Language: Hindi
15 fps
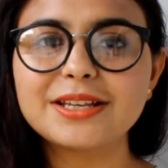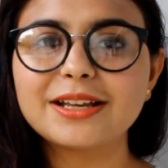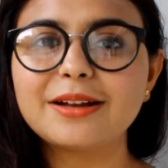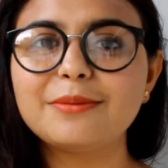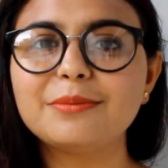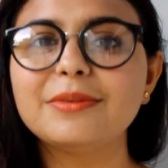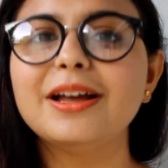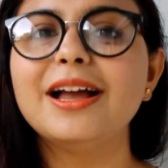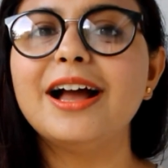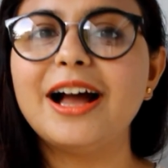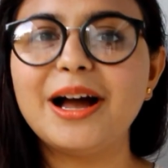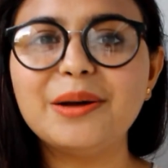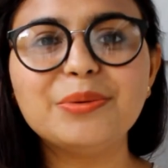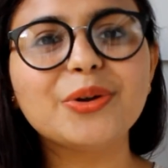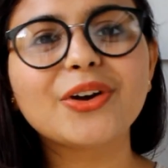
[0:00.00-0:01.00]
से कम
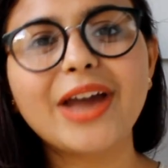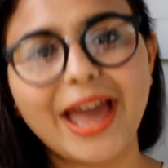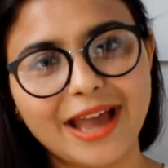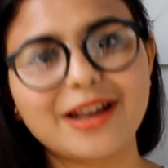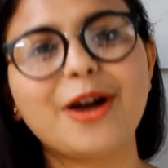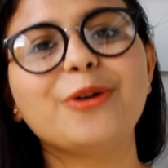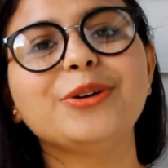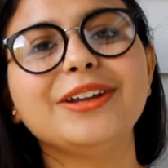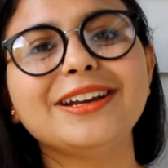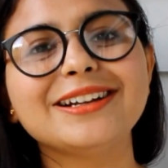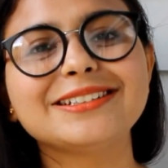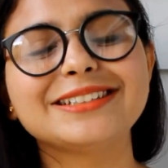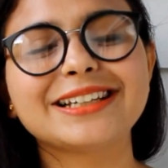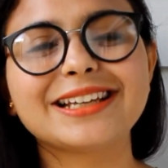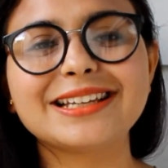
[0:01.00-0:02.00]
हम लोग हैंग आउट ही
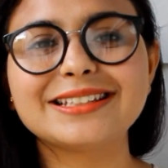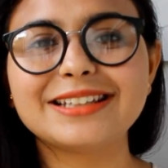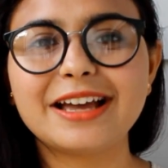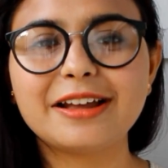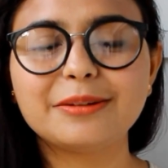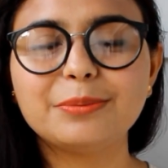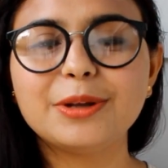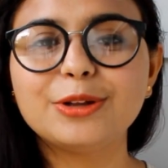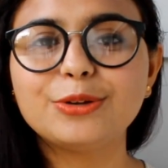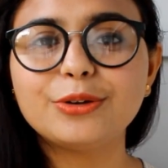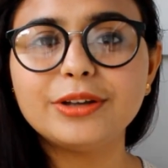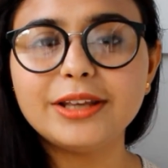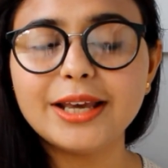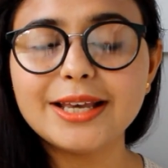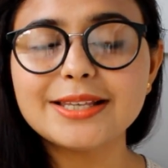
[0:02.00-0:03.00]
कर सकें साथ में
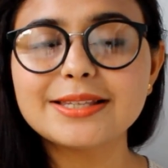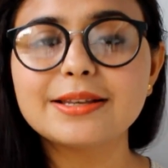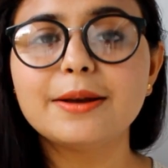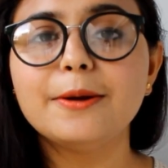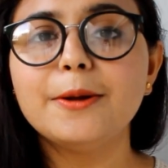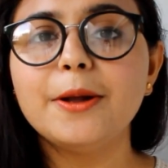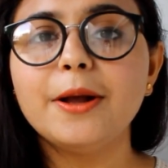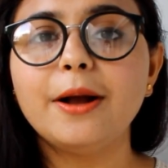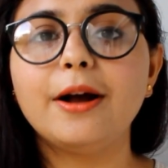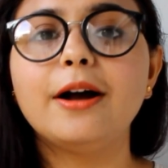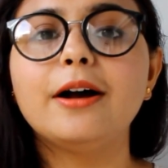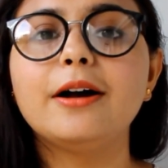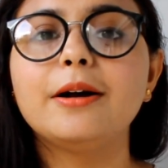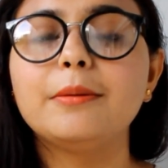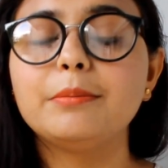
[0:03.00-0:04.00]
तो येस
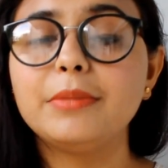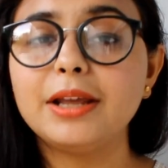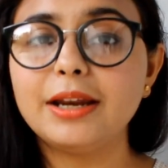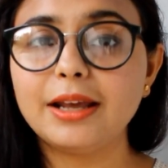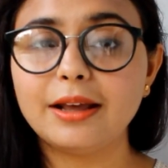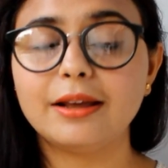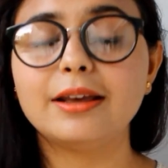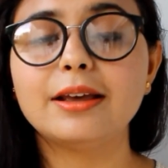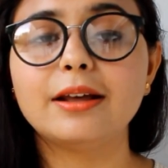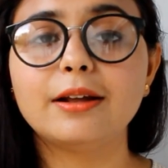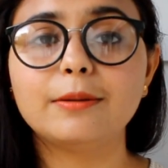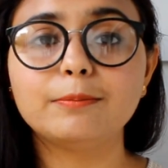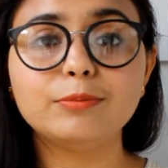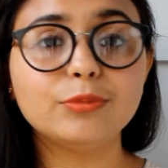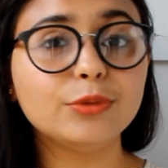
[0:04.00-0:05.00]
मेरे
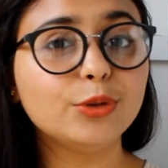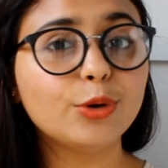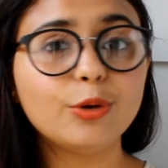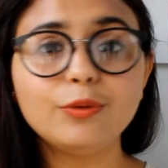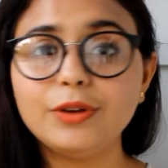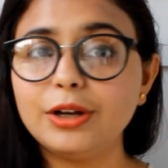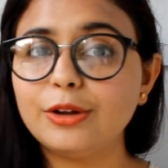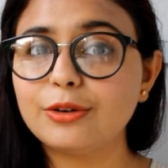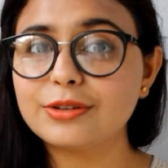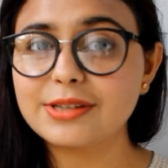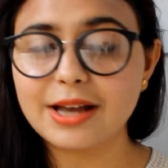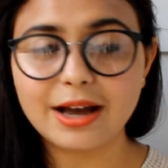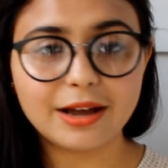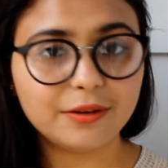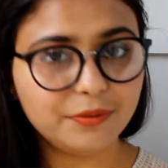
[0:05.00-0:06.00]
दो
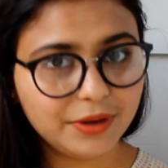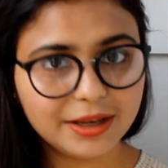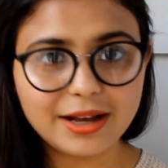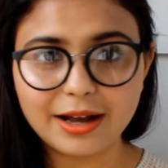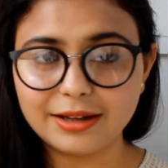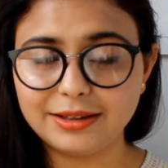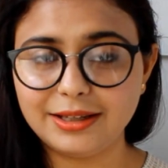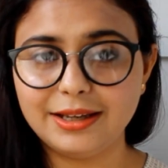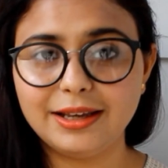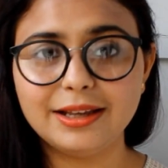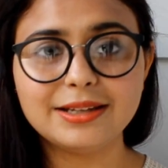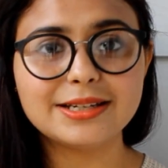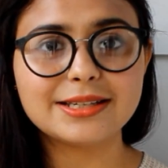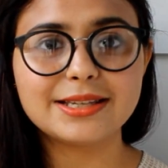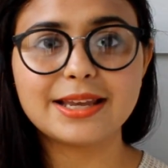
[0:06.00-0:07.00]
वीडियोस हर वीक आते
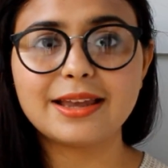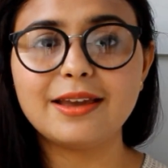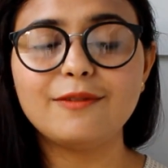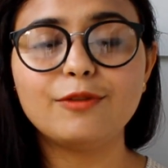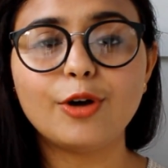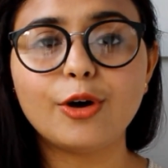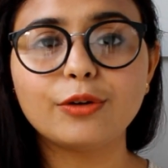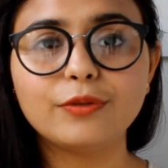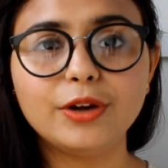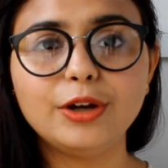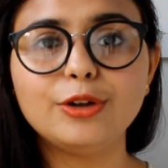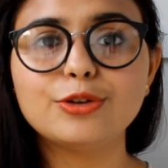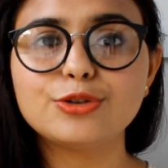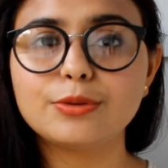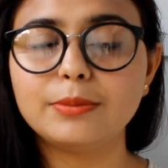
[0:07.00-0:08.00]
हैं जैसे कि व्लॉग
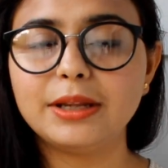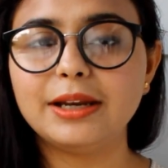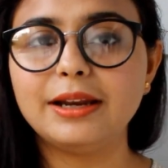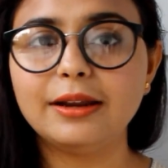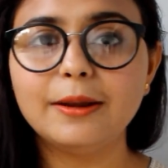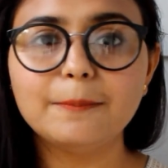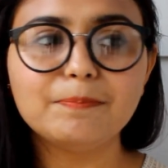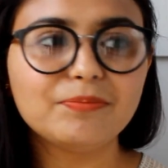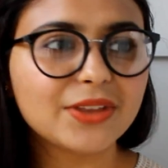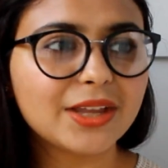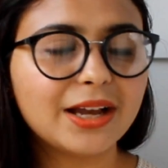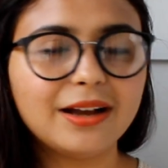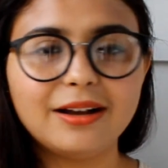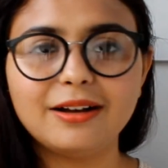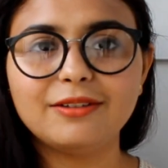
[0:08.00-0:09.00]
वीडियो जो मेरी
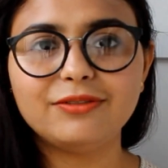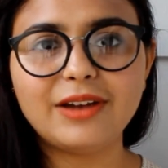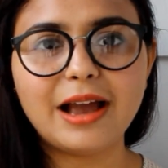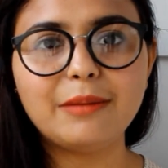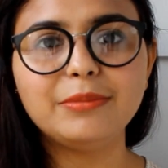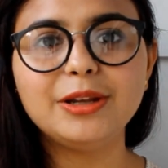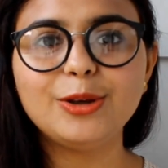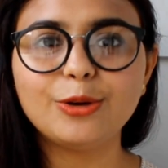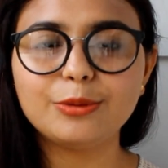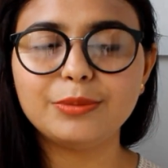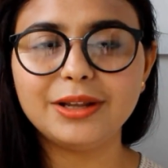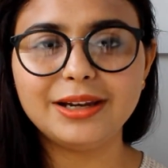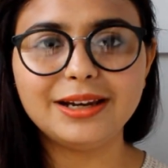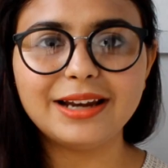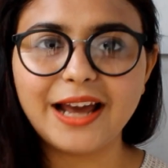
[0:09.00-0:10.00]
फैमिली uh, और
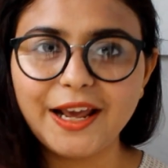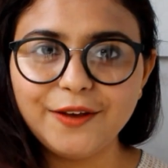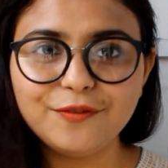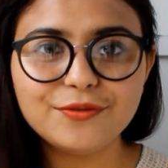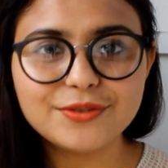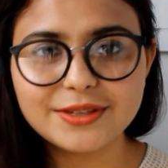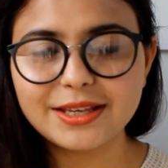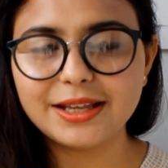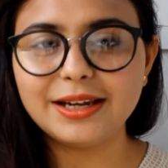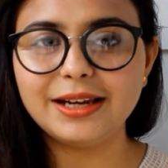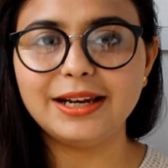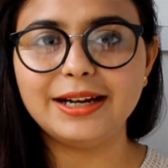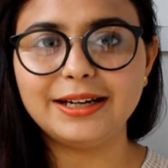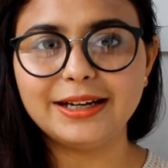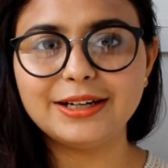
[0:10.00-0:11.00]
मेरी लाइफ से
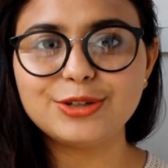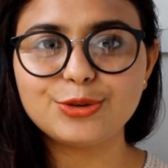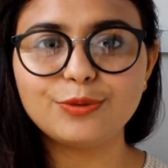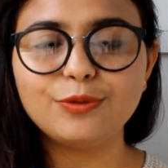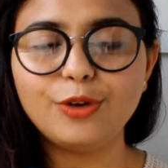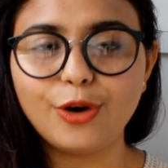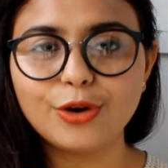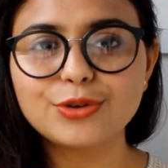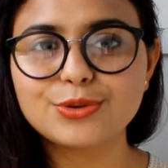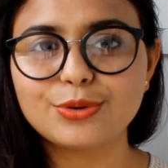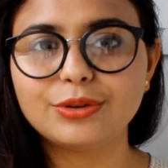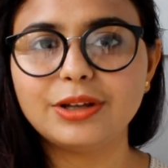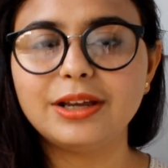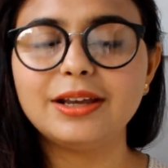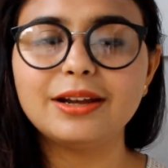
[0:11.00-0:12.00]
रिलेटेड जो व्लॉग्स
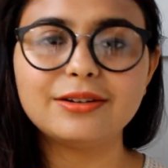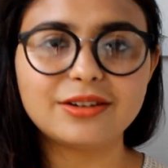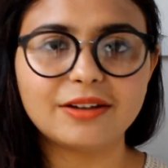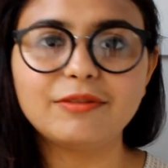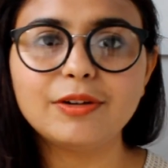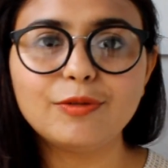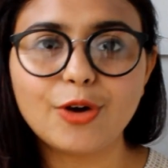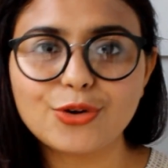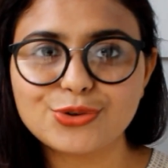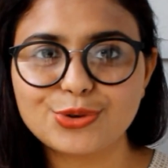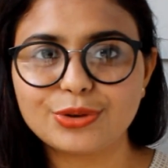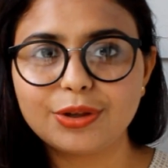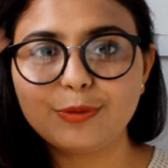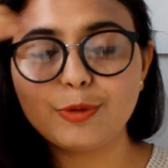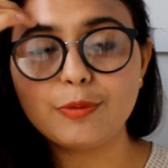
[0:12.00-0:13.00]
होते हैं या ट्रैवल व्लॉग्स
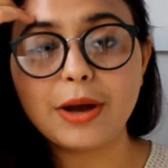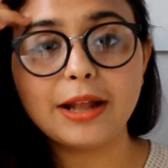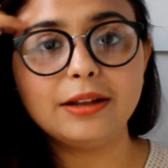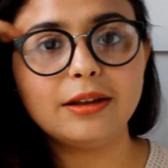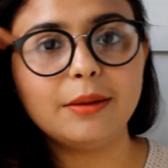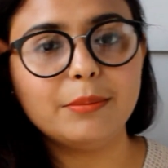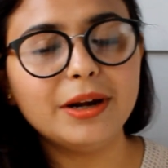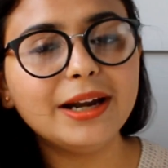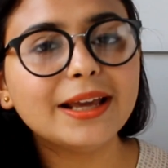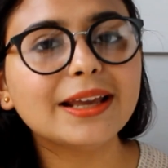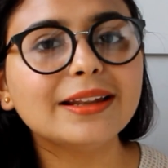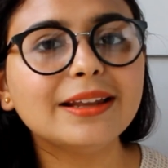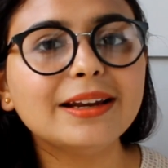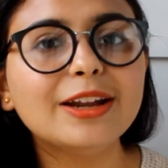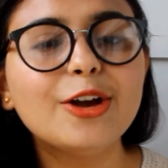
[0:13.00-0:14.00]
होते हैं वो आता है मंडे
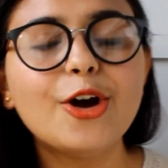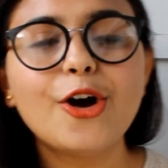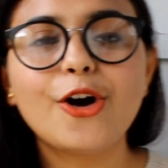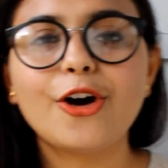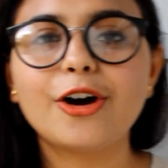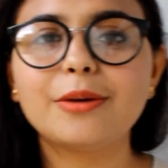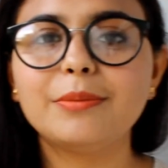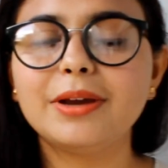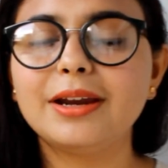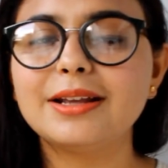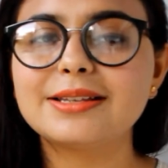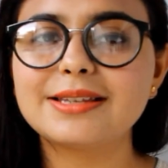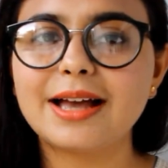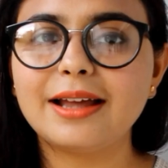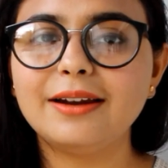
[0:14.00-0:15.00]
के दिन और
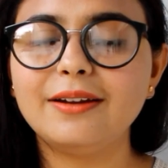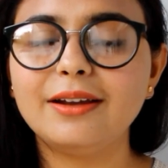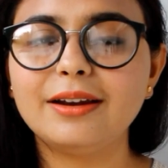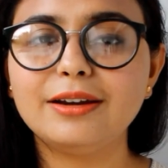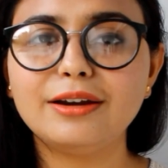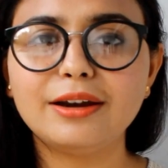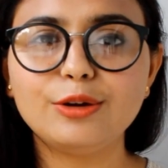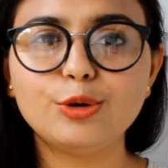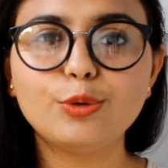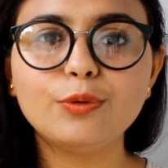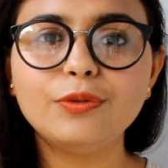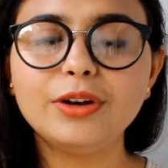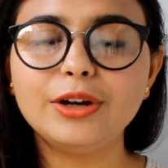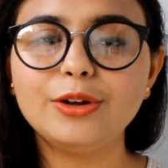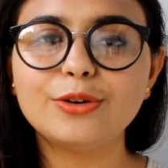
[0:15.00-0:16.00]
मेरे सारे न्यू
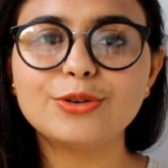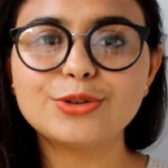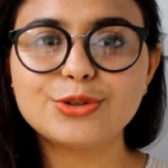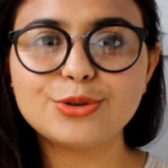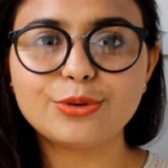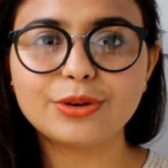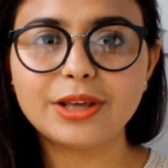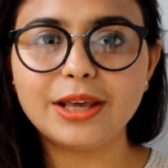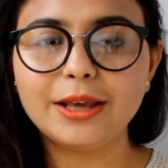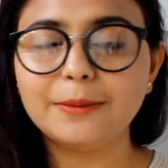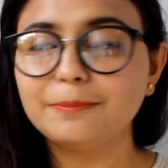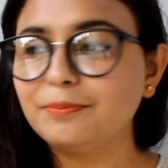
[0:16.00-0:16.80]
वीडियोस जो कि